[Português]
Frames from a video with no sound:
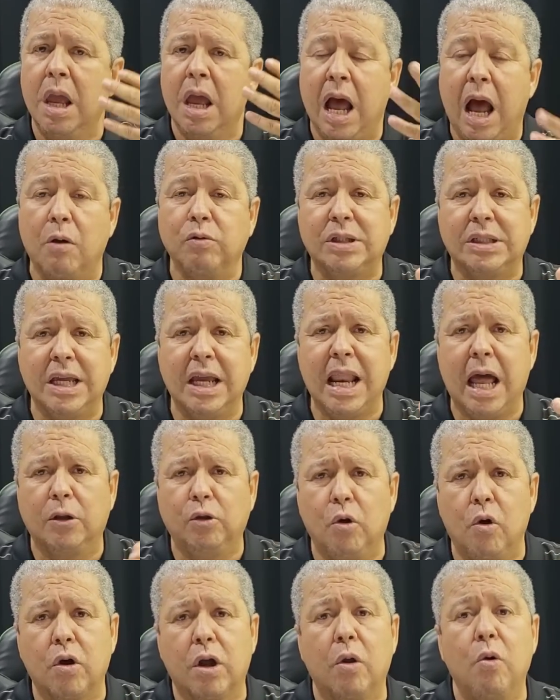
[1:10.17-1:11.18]
ao
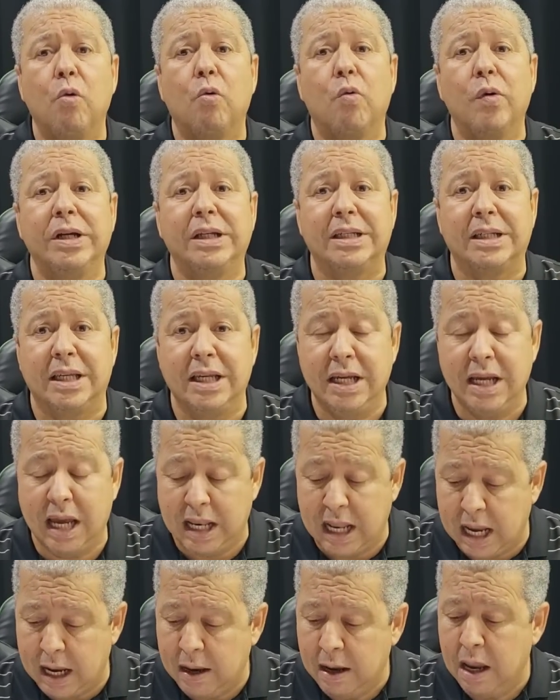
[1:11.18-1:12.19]
senador que eu não conhecia,
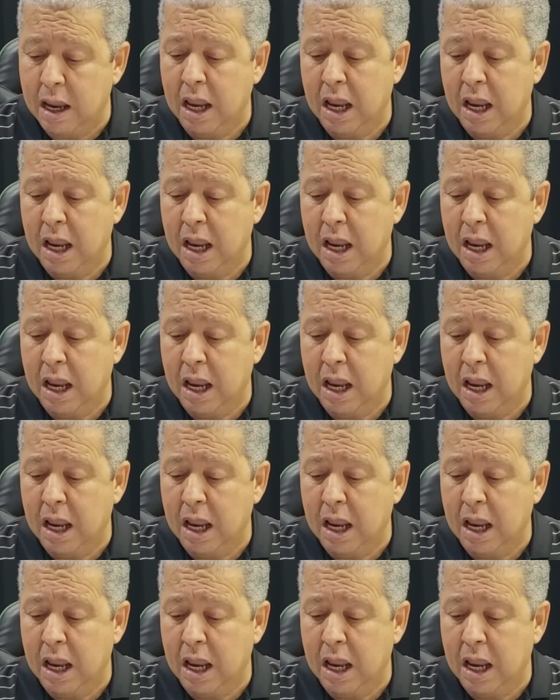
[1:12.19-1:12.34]
né,